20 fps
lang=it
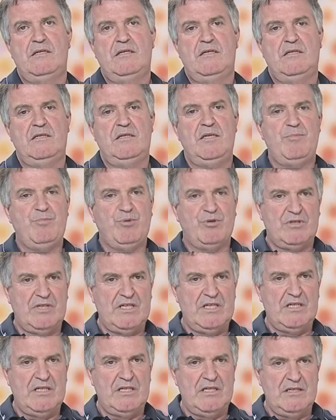di
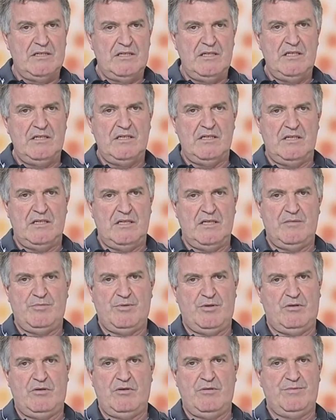poter dire la
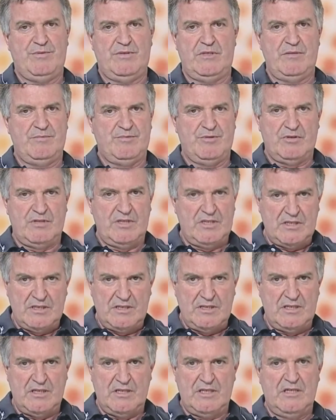propria, di poter
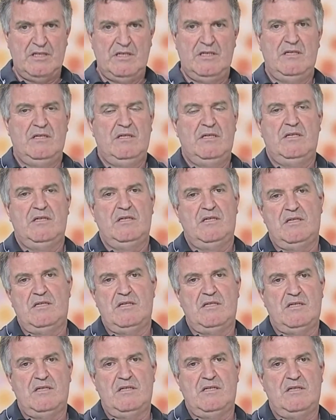dire
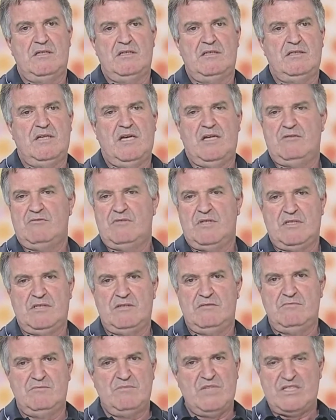eh, dare una,
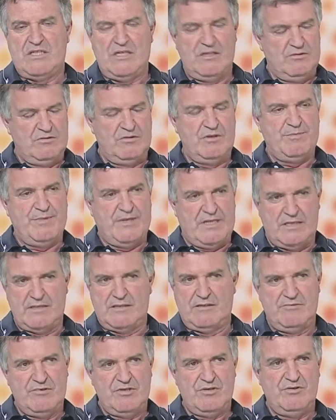un messaggio di
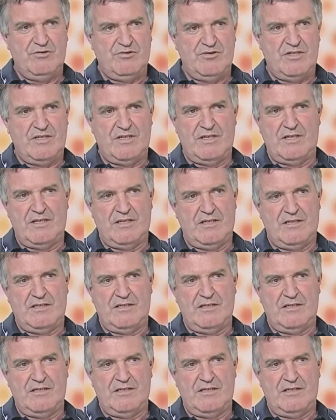speranza, questo sì,